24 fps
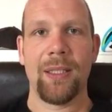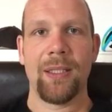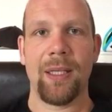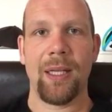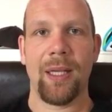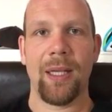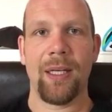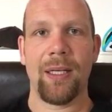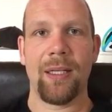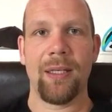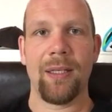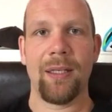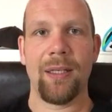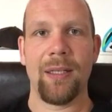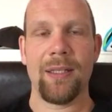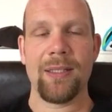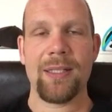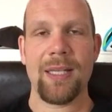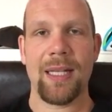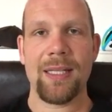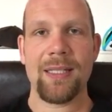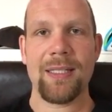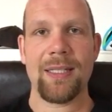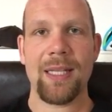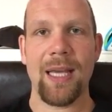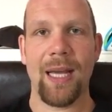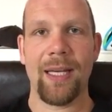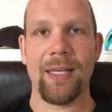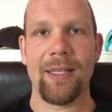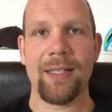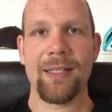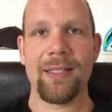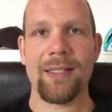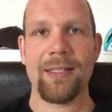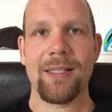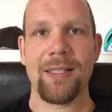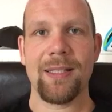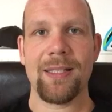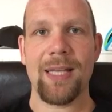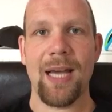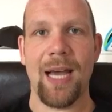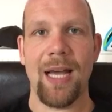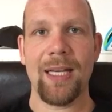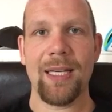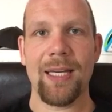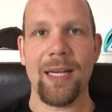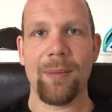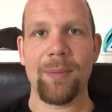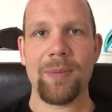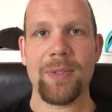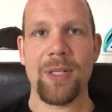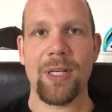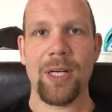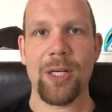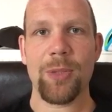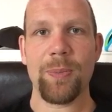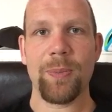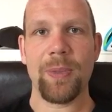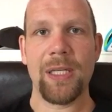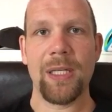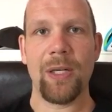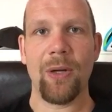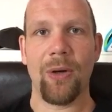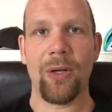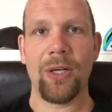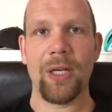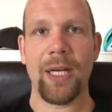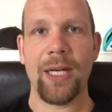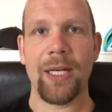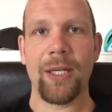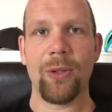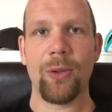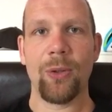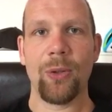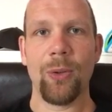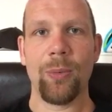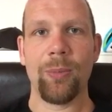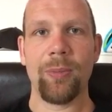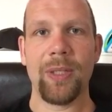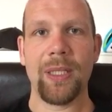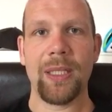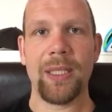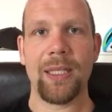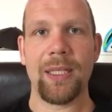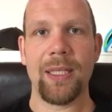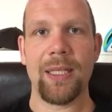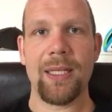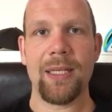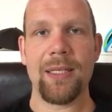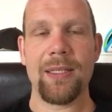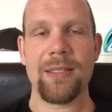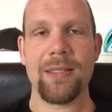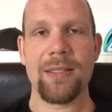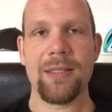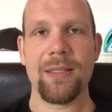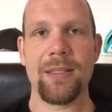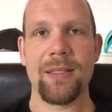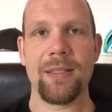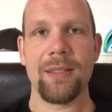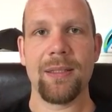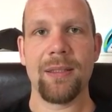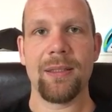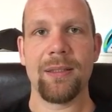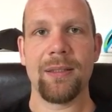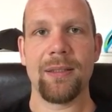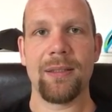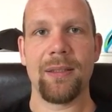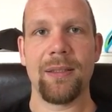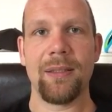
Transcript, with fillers: Denn es hat sich einiges getan. Ihr habt es in der Spiegel Online-Kolumne gelesen.